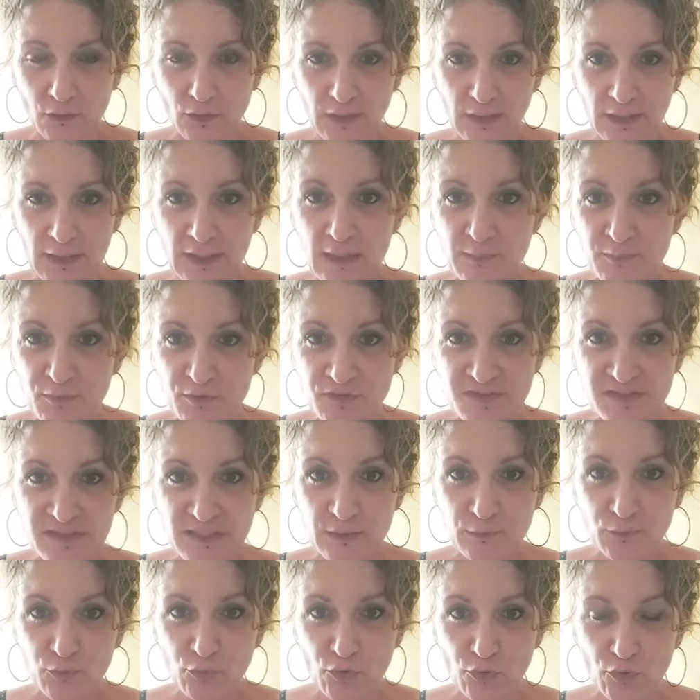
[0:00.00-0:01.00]
Il est
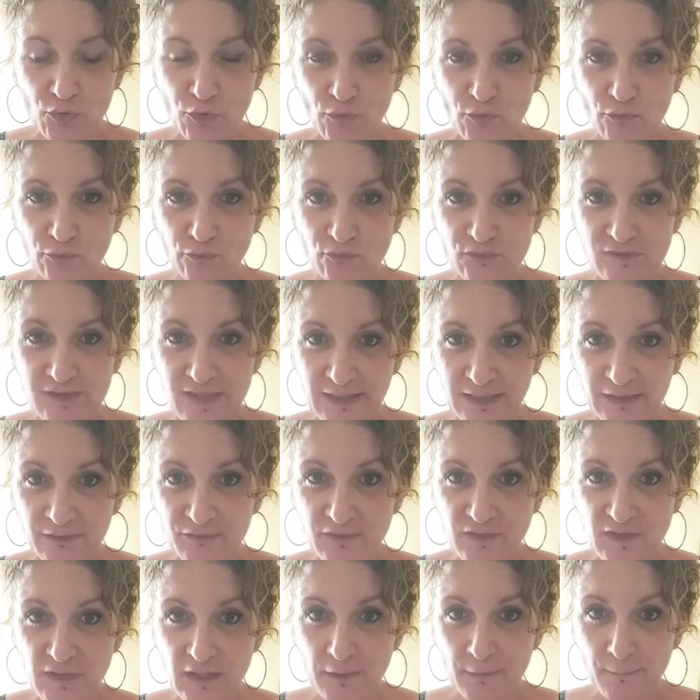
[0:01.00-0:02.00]
possible que vous
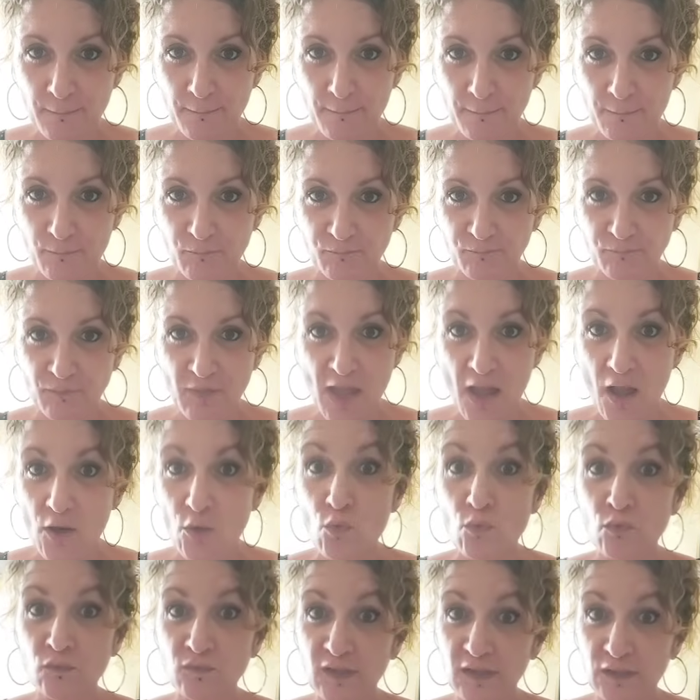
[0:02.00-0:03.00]
arriviez à
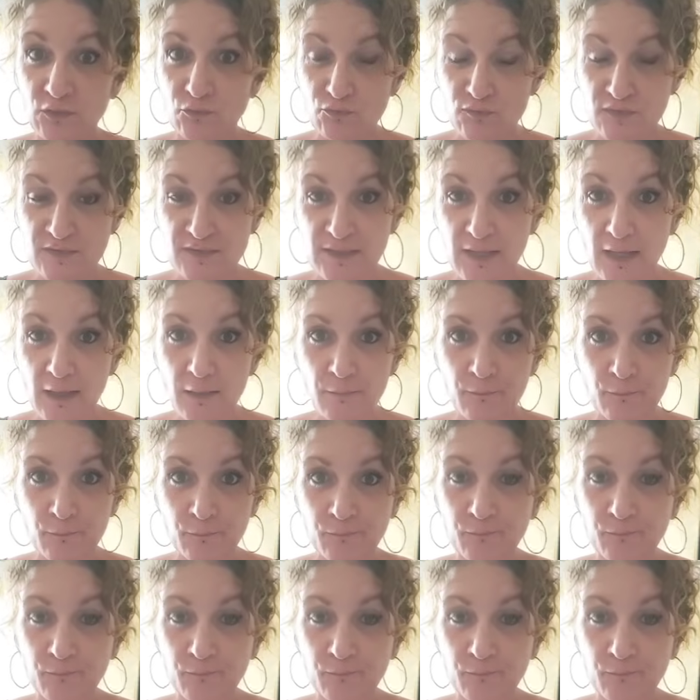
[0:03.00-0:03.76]
contrer tout cela,